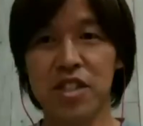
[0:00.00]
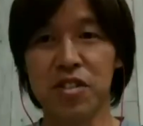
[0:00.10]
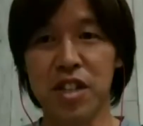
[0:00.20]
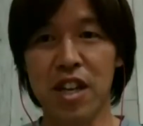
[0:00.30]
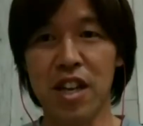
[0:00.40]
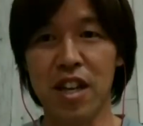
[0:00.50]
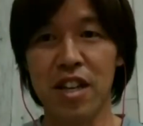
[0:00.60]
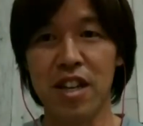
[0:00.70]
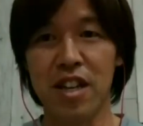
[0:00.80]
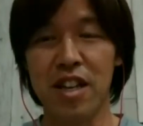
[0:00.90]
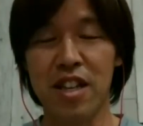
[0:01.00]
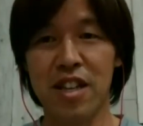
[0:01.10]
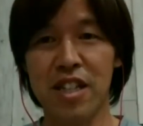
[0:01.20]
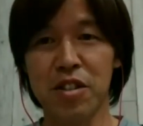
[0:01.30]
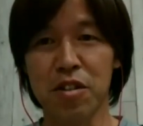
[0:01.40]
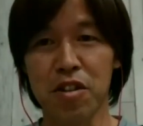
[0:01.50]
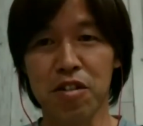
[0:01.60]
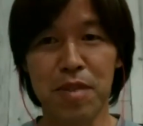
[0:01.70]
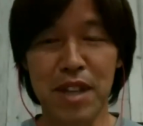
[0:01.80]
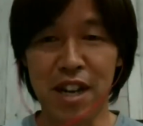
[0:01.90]
手に、1対1の
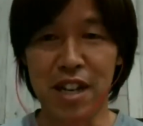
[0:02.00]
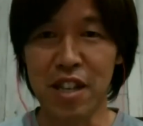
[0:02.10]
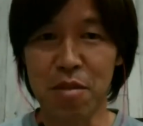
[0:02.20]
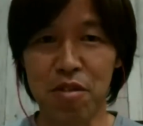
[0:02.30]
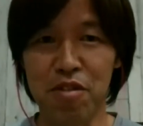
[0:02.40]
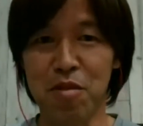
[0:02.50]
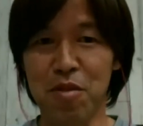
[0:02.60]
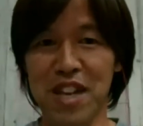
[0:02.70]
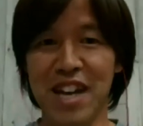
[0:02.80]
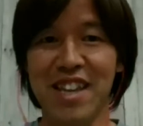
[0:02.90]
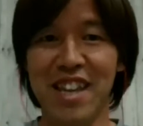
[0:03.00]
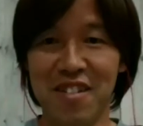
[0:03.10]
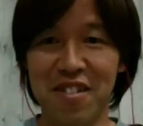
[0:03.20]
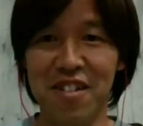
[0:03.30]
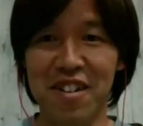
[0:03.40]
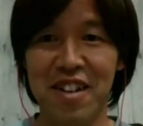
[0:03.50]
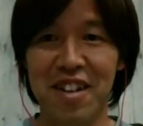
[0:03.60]
局面で相手にボールを持たれている、